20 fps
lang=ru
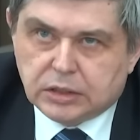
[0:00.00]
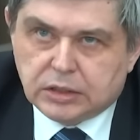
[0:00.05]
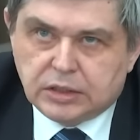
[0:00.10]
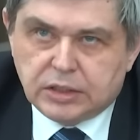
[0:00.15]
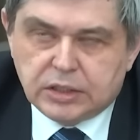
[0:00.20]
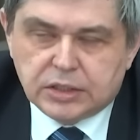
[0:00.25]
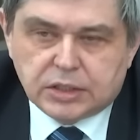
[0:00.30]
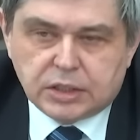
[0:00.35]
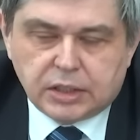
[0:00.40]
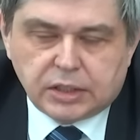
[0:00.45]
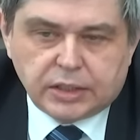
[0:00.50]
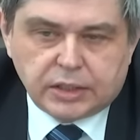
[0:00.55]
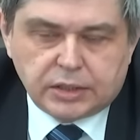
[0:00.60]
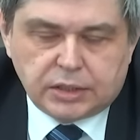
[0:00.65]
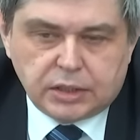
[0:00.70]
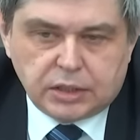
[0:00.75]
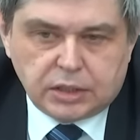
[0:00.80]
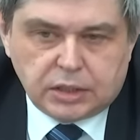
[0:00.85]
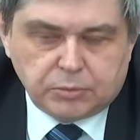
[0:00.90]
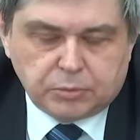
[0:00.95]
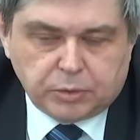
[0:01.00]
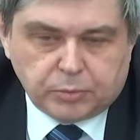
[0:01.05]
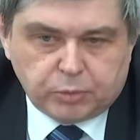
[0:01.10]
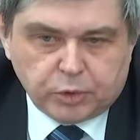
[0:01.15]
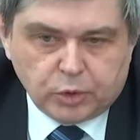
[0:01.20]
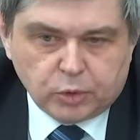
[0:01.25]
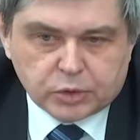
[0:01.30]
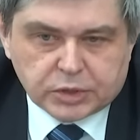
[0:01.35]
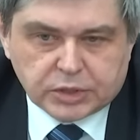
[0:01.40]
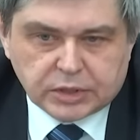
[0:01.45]
Есть ли какие-либо
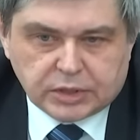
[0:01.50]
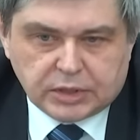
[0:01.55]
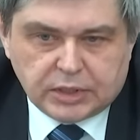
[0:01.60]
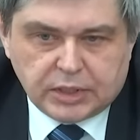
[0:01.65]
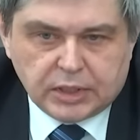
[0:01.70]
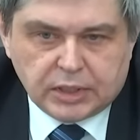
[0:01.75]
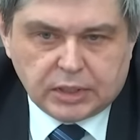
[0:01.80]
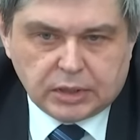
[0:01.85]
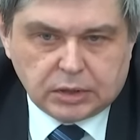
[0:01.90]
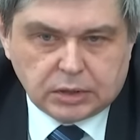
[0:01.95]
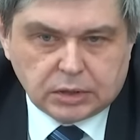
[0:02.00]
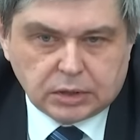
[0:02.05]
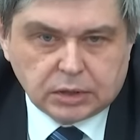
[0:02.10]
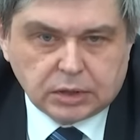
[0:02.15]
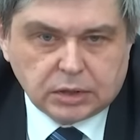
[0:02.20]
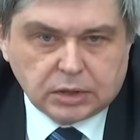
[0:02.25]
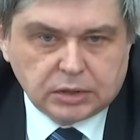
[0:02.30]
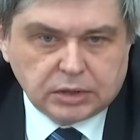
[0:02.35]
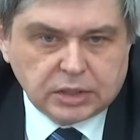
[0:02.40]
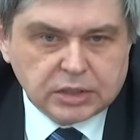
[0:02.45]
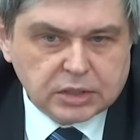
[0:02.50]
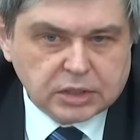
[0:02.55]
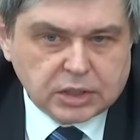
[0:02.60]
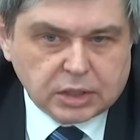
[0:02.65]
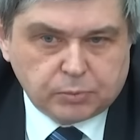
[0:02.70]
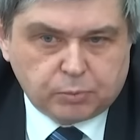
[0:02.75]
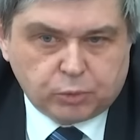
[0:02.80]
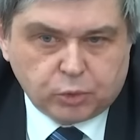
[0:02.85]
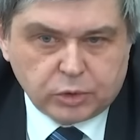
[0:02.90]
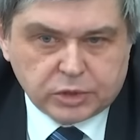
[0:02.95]
плюсы для нас
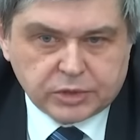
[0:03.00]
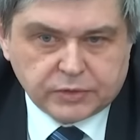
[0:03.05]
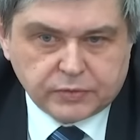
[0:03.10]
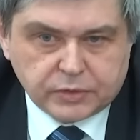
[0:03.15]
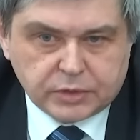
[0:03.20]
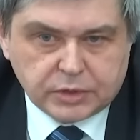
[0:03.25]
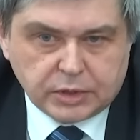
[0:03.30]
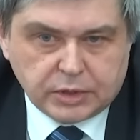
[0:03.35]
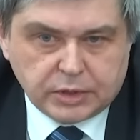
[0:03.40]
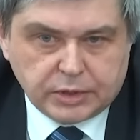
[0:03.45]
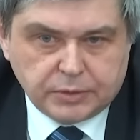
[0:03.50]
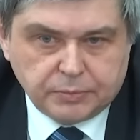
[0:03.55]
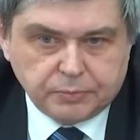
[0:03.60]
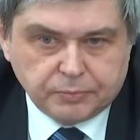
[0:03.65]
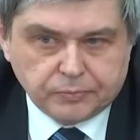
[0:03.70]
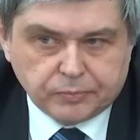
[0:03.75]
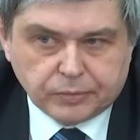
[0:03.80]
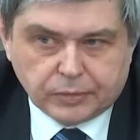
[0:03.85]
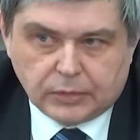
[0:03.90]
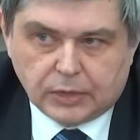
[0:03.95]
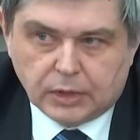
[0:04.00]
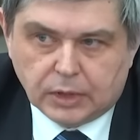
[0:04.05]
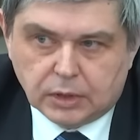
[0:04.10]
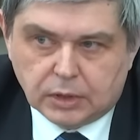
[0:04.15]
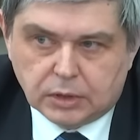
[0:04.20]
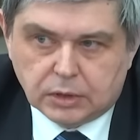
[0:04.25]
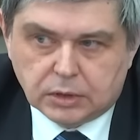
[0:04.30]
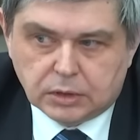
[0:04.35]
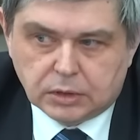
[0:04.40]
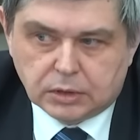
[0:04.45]
как пользователей?
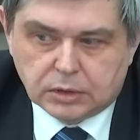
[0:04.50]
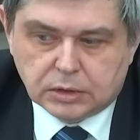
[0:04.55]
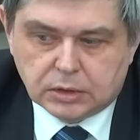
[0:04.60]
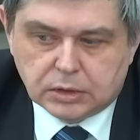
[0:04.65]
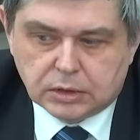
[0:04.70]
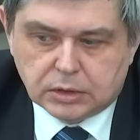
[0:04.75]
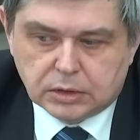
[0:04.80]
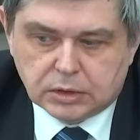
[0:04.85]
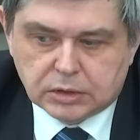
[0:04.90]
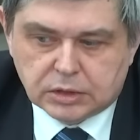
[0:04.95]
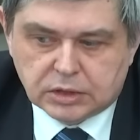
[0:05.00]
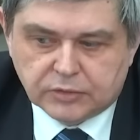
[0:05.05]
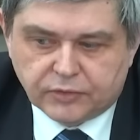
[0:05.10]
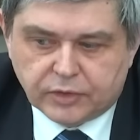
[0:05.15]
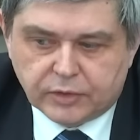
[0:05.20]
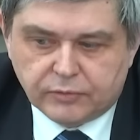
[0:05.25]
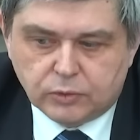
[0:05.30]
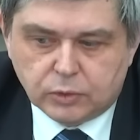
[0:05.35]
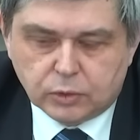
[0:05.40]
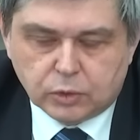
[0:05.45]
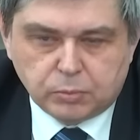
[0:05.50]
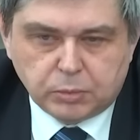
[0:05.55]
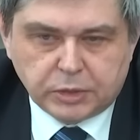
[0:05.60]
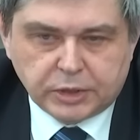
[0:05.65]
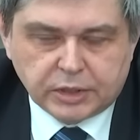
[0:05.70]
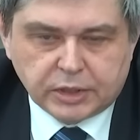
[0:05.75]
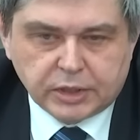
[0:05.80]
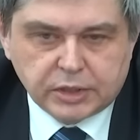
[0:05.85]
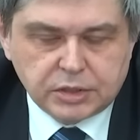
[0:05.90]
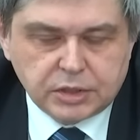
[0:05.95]
Цифровой рубль
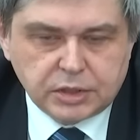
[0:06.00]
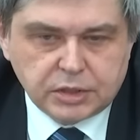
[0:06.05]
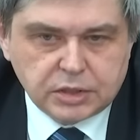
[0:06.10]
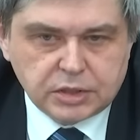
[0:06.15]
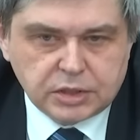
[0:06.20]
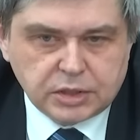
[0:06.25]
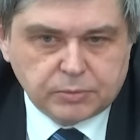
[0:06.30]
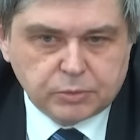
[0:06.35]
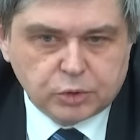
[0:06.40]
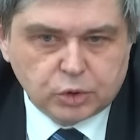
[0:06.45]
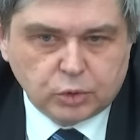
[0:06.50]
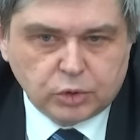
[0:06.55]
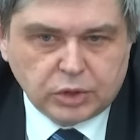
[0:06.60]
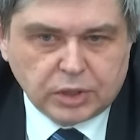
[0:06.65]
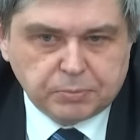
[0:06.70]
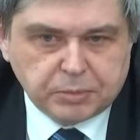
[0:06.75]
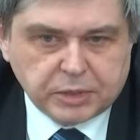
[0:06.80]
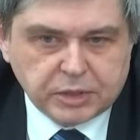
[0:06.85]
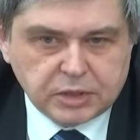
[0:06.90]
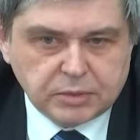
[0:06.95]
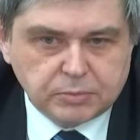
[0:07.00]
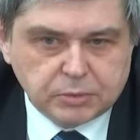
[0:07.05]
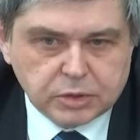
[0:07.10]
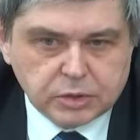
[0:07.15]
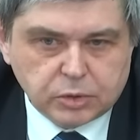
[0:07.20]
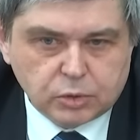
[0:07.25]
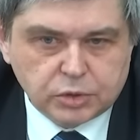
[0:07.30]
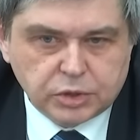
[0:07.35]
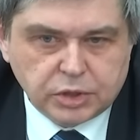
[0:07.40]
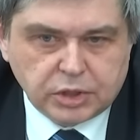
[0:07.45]
характерен тем, что необходимо
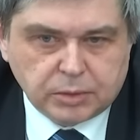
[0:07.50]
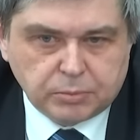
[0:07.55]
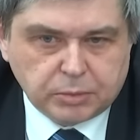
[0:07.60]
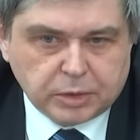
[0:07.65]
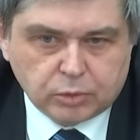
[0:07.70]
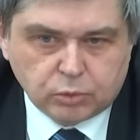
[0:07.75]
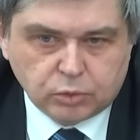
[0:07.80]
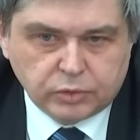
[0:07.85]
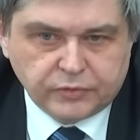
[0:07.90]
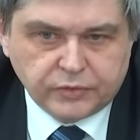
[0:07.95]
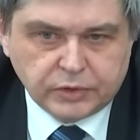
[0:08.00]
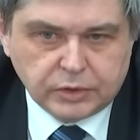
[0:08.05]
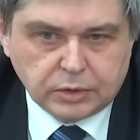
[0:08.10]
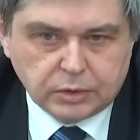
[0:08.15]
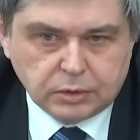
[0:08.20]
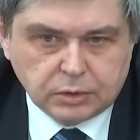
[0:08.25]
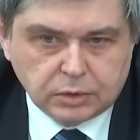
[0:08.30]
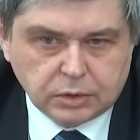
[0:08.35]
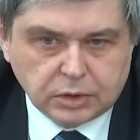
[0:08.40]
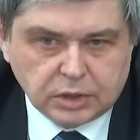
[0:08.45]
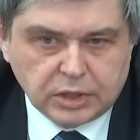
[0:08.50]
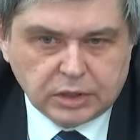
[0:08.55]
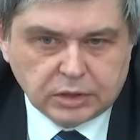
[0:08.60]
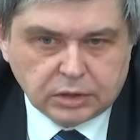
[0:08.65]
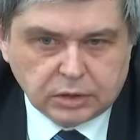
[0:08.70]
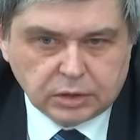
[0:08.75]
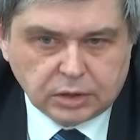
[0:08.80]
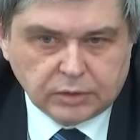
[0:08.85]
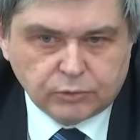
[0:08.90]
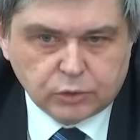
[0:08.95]
сложное оборудование для
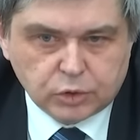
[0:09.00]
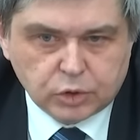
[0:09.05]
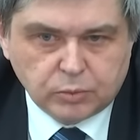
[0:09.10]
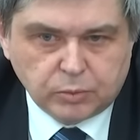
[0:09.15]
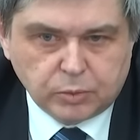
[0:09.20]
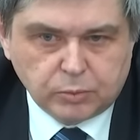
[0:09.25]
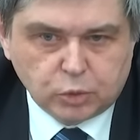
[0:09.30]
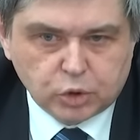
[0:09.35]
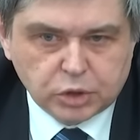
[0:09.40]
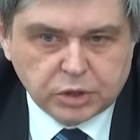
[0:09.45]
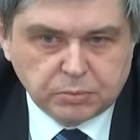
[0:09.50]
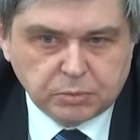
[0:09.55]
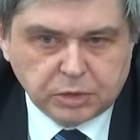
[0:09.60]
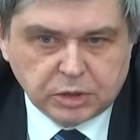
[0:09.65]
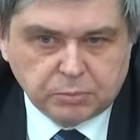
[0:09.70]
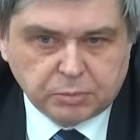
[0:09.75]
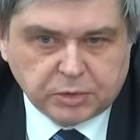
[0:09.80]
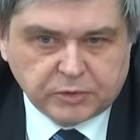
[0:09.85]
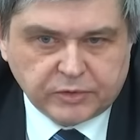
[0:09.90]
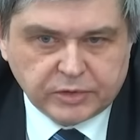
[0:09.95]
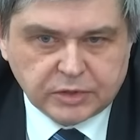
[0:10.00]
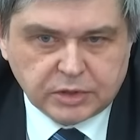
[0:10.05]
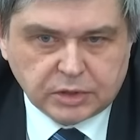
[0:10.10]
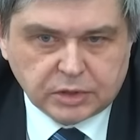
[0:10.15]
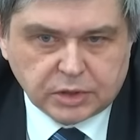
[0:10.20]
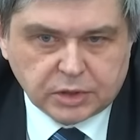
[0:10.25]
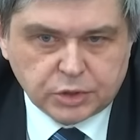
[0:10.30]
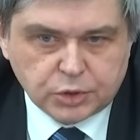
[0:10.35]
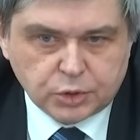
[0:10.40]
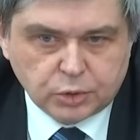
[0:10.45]
того, чтобы можно было
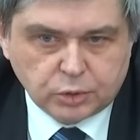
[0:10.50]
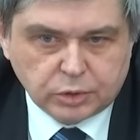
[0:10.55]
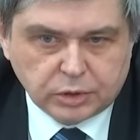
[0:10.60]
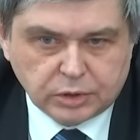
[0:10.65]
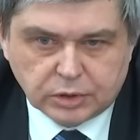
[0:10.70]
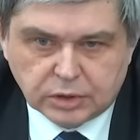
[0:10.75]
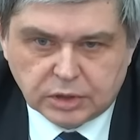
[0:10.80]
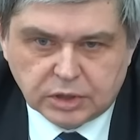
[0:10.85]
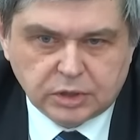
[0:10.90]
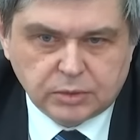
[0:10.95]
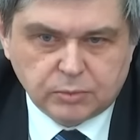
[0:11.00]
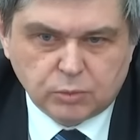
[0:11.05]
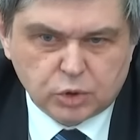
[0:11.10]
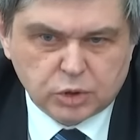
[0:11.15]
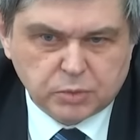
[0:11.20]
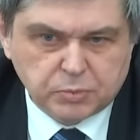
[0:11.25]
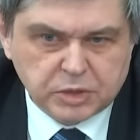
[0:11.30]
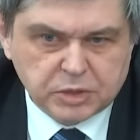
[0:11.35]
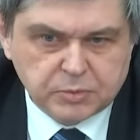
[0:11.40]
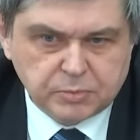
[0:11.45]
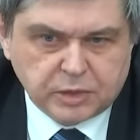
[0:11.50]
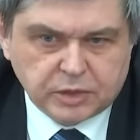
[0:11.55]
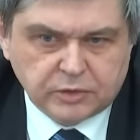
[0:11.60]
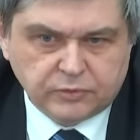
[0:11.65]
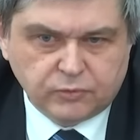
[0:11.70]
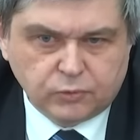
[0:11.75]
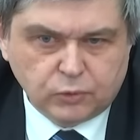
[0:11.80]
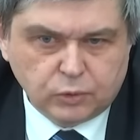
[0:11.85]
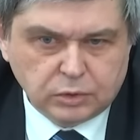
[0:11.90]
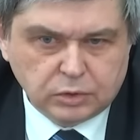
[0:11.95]
проводить расчеты. Это может быть
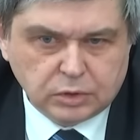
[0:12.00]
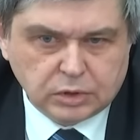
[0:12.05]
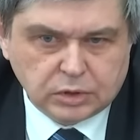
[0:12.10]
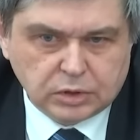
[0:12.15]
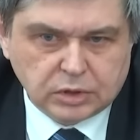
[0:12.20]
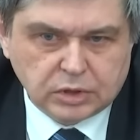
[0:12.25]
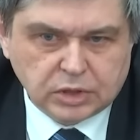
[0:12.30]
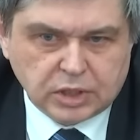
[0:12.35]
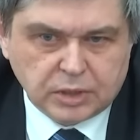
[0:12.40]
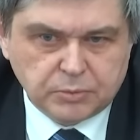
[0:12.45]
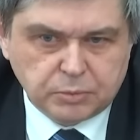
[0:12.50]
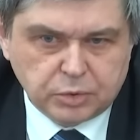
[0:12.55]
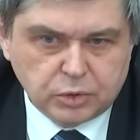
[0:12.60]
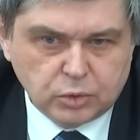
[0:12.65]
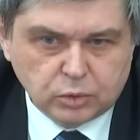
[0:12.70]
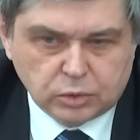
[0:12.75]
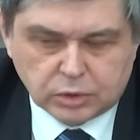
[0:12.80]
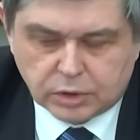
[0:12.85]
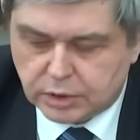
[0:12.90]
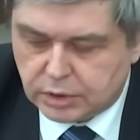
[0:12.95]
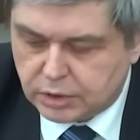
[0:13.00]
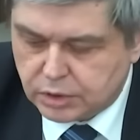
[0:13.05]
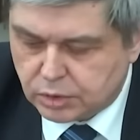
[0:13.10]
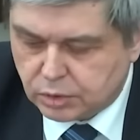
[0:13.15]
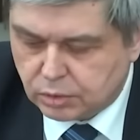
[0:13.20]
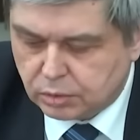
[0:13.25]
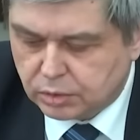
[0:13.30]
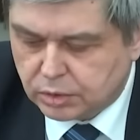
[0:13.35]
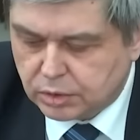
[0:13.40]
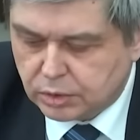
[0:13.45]
смартфон, э, компьютер или
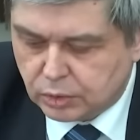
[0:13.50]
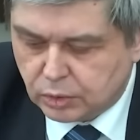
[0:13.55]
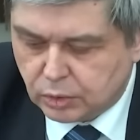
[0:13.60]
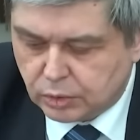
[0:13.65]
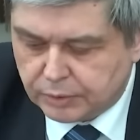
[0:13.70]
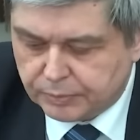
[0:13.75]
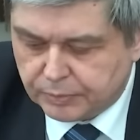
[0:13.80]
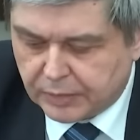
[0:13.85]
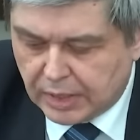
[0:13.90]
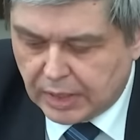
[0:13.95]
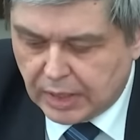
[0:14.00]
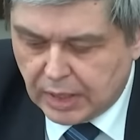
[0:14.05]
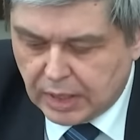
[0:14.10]
что-то иное.